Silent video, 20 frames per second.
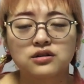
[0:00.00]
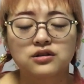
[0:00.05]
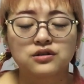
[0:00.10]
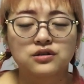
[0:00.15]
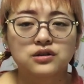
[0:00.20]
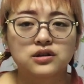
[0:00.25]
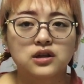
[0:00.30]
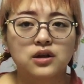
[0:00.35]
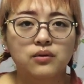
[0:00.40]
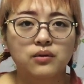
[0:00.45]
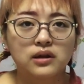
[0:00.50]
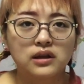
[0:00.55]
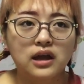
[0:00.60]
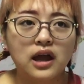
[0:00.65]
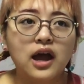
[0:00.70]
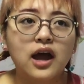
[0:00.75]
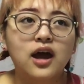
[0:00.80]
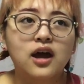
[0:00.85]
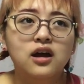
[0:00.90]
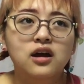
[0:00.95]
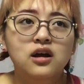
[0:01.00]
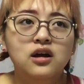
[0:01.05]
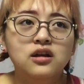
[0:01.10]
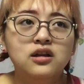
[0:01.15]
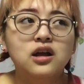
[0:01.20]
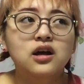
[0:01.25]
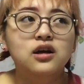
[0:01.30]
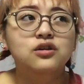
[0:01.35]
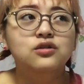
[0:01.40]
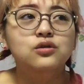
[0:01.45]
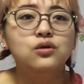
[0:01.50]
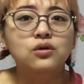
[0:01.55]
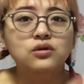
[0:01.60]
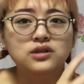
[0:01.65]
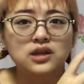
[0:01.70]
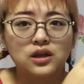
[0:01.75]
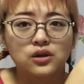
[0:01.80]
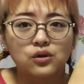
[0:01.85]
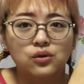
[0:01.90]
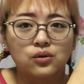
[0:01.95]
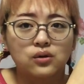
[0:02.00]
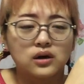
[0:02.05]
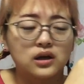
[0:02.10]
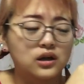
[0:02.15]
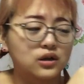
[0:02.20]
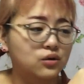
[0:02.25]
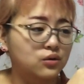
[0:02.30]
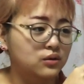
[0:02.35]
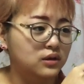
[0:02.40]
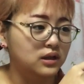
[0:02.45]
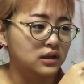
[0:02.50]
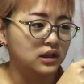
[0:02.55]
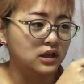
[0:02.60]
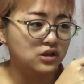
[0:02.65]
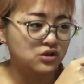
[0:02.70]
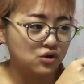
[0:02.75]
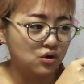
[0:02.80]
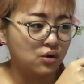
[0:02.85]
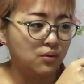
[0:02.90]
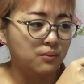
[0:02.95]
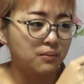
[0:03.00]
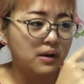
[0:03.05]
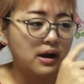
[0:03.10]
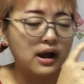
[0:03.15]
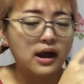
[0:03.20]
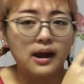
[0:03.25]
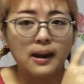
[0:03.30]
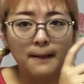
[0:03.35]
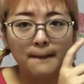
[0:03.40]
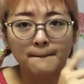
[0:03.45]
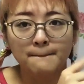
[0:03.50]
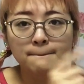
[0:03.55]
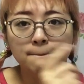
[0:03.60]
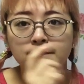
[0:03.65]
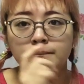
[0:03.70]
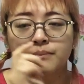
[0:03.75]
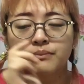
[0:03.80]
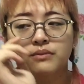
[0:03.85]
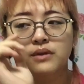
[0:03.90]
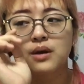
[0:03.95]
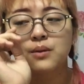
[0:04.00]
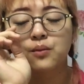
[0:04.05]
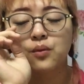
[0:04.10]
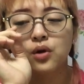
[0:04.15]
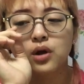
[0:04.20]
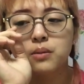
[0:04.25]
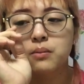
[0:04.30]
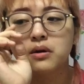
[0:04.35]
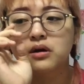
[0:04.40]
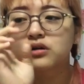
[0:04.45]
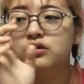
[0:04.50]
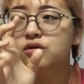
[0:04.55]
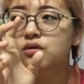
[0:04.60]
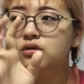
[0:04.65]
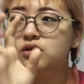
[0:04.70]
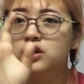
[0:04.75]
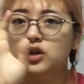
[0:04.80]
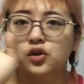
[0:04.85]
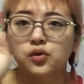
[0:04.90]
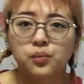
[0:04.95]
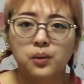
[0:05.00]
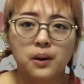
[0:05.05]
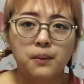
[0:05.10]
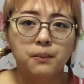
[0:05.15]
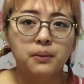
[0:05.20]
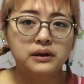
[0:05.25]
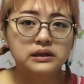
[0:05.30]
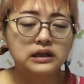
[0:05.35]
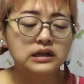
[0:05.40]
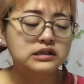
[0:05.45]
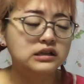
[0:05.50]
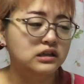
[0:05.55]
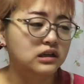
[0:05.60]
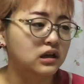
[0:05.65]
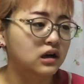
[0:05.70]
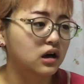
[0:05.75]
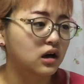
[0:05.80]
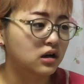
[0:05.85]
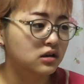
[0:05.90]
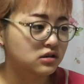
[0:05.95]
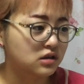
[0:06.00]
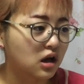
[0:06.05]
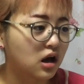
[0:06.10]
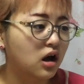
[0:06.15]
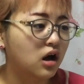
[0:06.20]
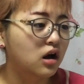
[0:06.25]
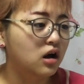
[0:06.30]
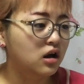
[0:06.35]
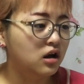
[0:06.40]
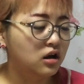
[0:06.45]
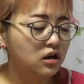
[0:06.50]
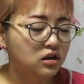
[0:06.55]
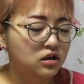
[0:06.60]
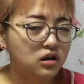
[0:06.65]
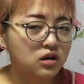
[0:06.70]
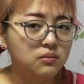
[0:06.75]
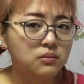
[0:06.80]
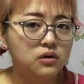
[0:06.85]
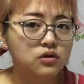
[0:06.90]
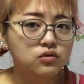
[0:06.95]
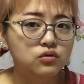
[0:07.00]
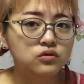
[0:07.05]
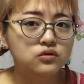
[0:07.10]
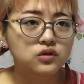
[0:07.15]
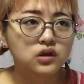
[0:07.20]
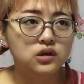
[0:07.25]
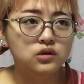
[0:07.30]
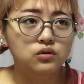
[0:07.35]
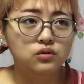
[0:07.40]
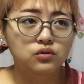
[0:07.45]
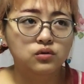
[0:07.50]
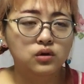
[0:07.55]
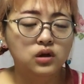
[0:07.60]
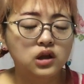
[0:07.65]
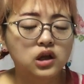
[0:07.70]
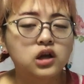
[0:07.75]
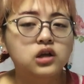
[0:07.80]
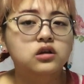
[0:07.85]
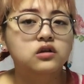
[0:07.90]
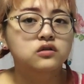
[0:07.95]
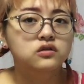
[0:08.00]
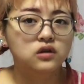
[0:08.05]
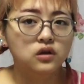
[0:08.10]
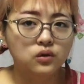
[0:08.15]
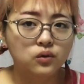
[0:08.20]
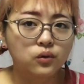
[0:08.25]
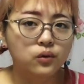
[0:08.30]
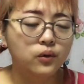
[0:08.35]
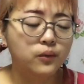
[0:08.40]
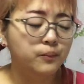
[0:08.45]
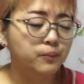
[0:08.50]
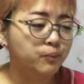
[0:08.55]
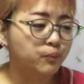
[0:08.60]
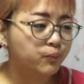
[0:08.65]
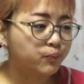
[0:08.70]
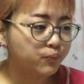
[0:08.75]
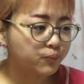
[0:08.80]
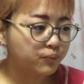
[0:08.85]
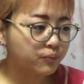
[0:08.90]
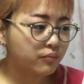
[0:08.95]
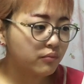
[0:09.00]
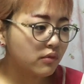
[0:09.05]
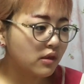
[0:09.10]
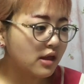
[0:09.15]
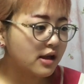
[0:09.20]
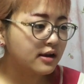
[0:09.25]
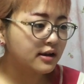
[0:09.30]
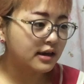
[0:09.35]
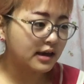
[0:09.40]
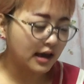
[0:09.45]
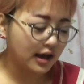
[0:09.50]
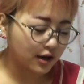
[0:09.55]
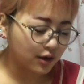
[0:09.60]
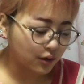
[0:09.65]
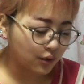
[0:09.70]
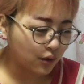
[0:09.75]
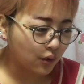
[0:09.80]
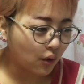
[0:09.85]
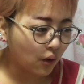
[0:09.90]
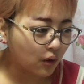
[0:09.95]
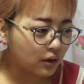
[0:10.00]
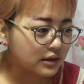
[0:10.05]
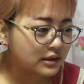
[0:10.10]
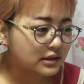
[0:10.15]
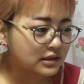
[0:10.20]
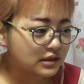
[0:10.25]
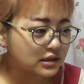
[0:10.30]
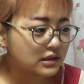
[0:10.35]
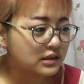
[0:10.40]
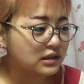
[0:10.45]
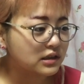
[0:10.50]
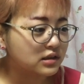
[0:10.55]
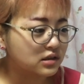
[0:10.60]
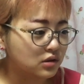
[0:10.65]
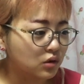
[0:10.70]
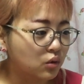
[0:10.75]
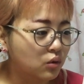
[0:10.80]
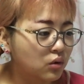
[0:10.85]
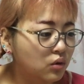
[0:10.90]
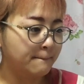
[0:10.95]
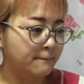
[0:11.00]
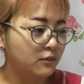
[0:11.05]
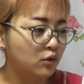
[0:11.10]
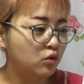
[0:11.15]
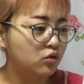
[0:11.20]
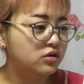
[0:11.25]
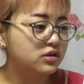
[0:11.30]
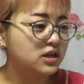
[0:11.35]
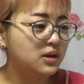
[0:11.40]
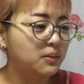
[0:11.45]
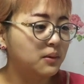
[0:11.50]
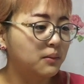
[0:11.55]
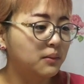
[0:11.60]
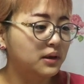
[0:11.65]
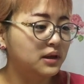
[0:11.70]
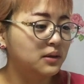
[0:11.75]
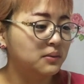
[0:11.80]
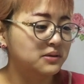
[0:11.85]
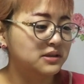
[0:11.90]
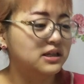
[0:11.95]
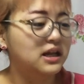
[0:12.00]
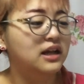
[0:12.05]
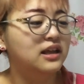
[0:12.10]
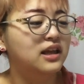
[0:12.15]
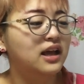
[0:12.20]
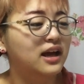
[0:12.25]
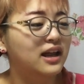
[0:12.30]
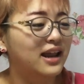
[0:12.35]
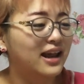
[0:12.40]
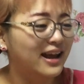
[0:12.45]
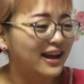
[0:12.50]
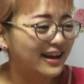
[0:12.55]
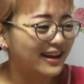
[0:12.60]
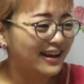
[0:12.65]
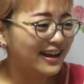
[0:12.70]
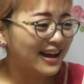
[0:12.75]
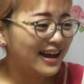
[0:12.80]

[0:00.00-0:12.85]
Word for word: についてはね、だからクローゼットとかで撮ってたでしょ前。でも今クローゼットパンパンになっちゃったからさ、今クローゼットで撮れないんですけど、結構きついですよ。お年玉待ってます。なんでやねん。